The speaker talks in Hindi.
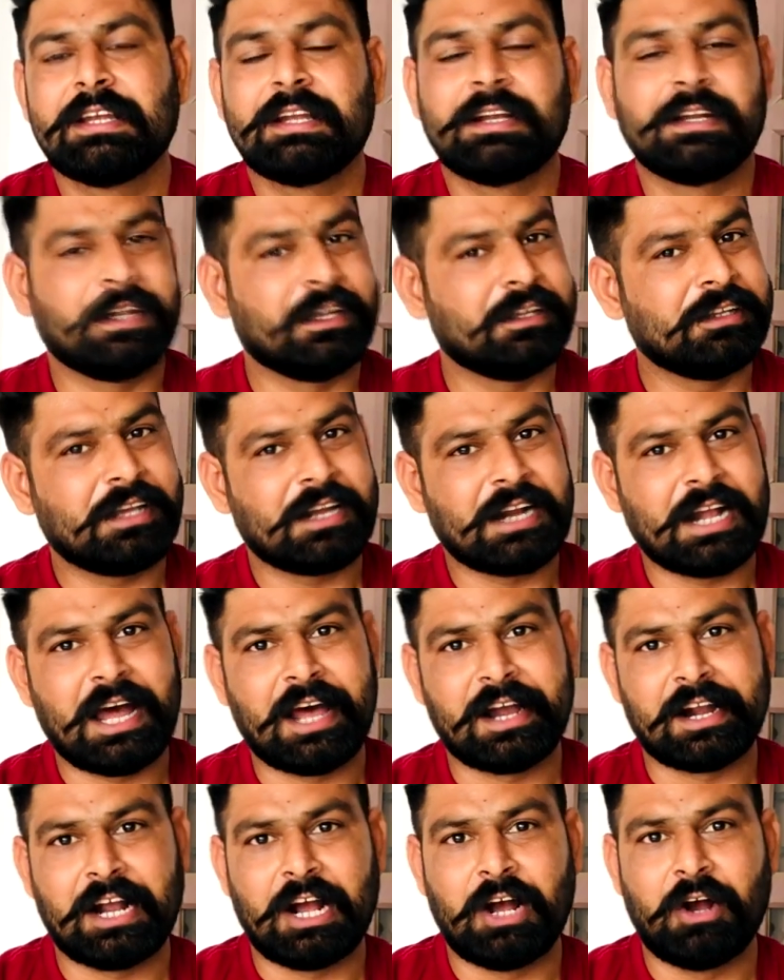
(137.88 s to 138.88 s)
नजर
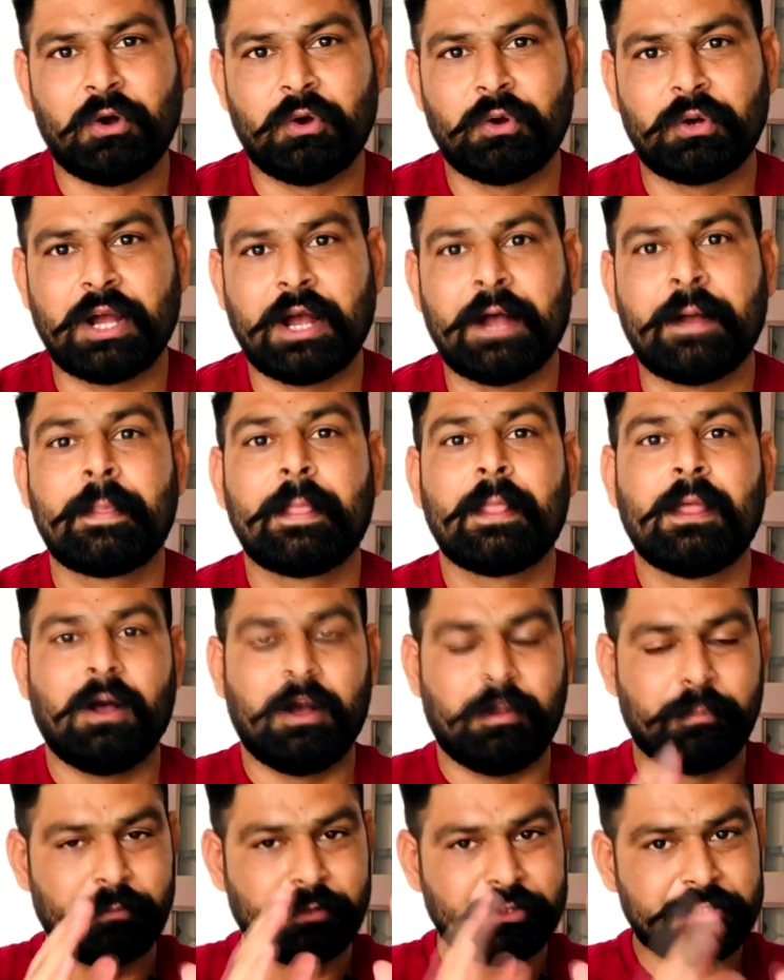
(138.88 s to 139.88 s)
आ रहा होगा
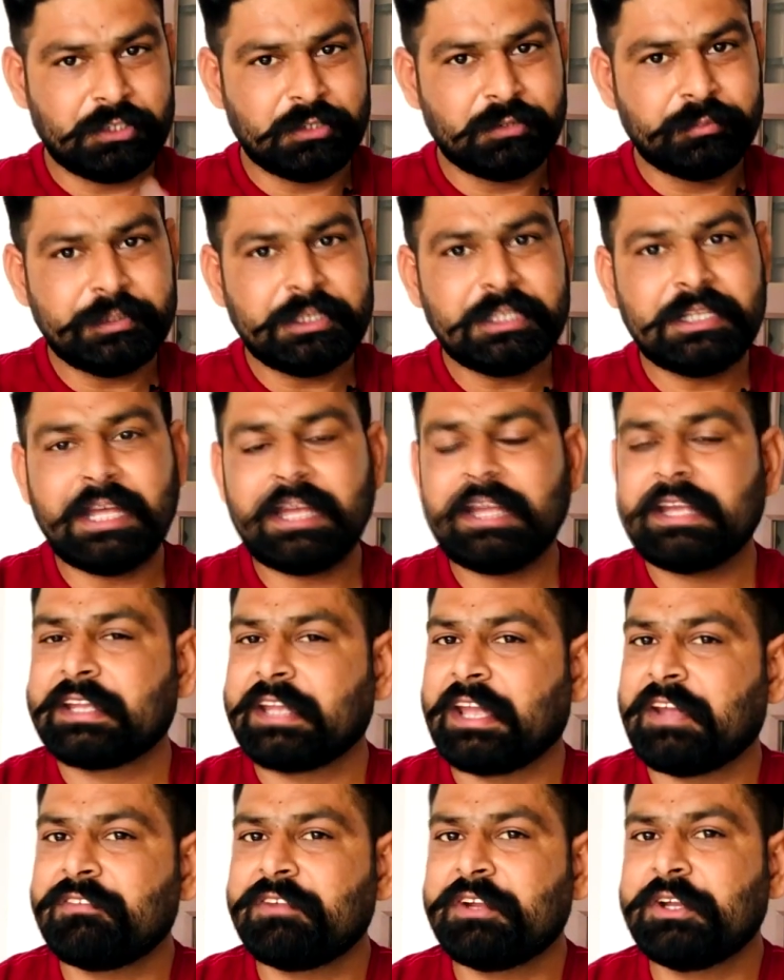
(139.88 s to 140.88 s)
मुझे उम्मीद है
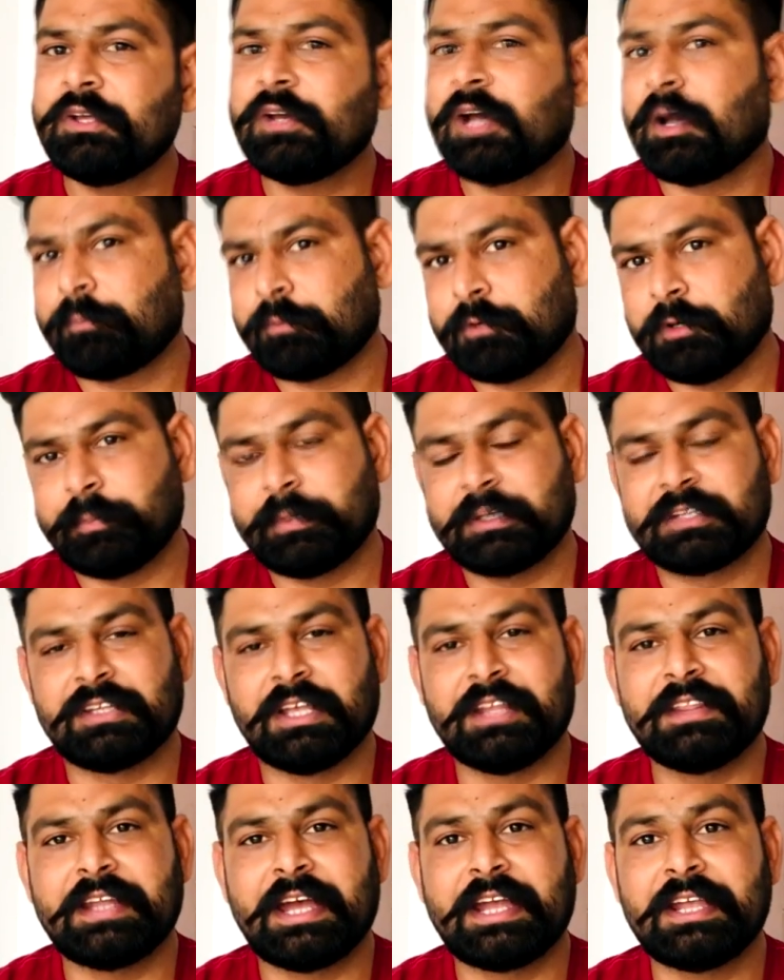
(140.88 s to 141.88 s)
यह वीडियो आपको
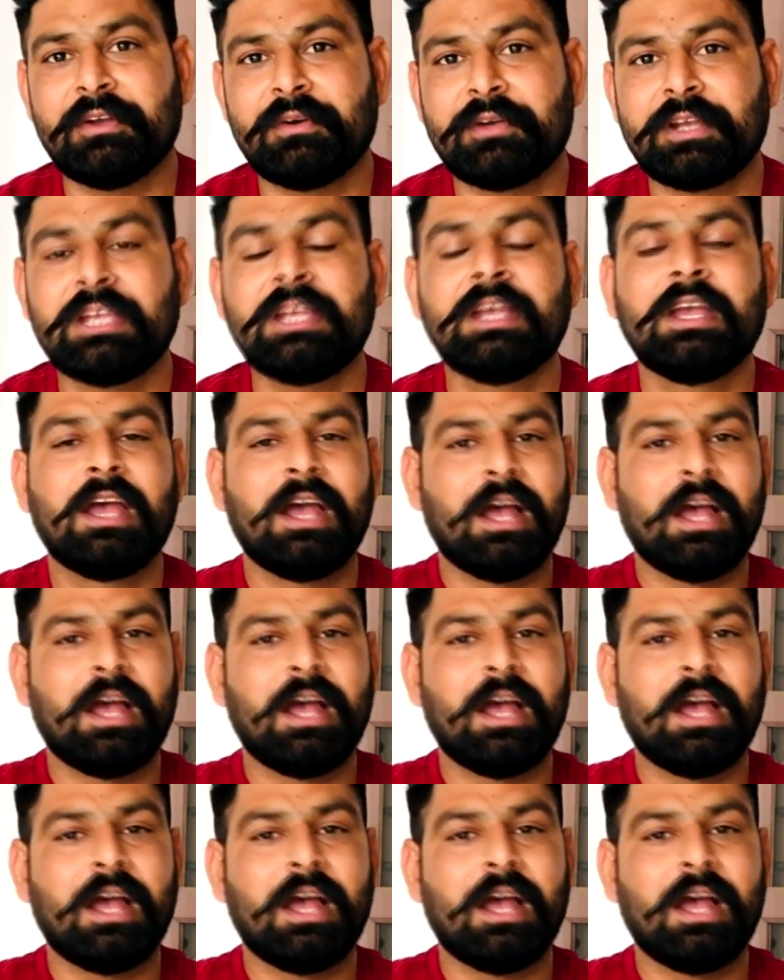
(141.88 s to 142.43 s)
पसंद आई होगी